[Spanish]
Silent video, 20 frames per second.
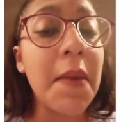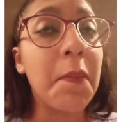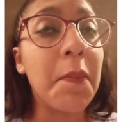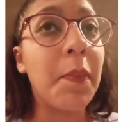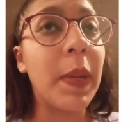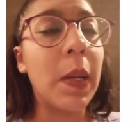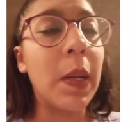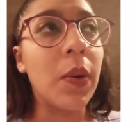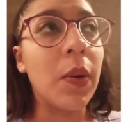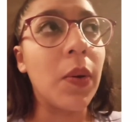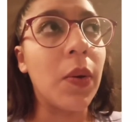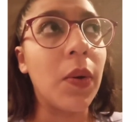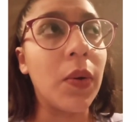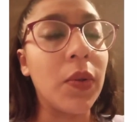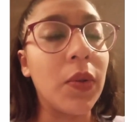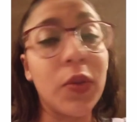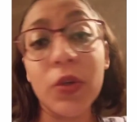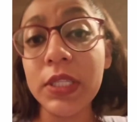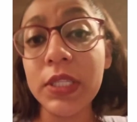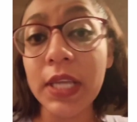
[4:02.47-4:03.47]
Pero
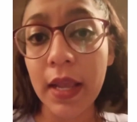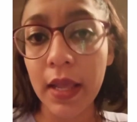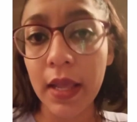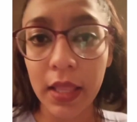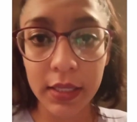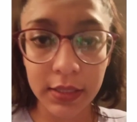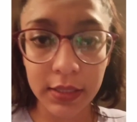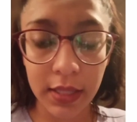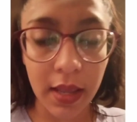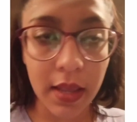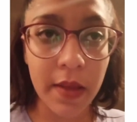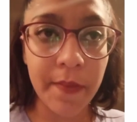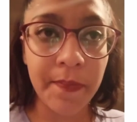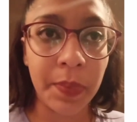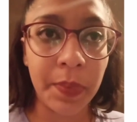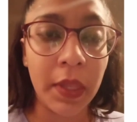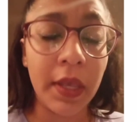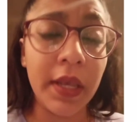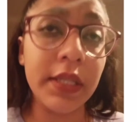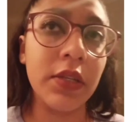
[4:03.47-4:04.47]
no se queda hasta ahí,
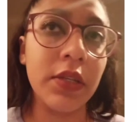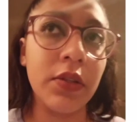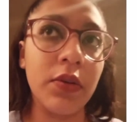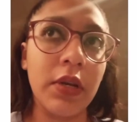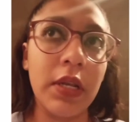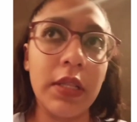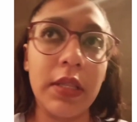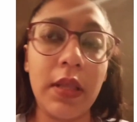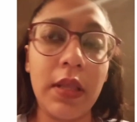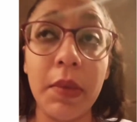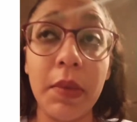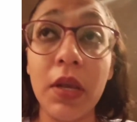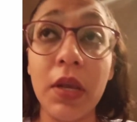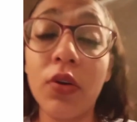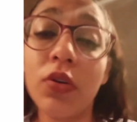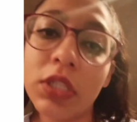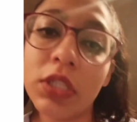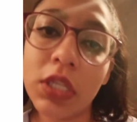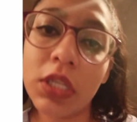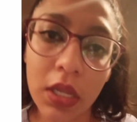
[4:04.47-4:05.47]
sino que también
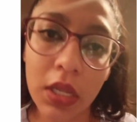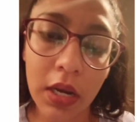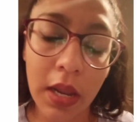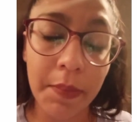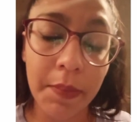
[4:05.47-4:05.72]
considera,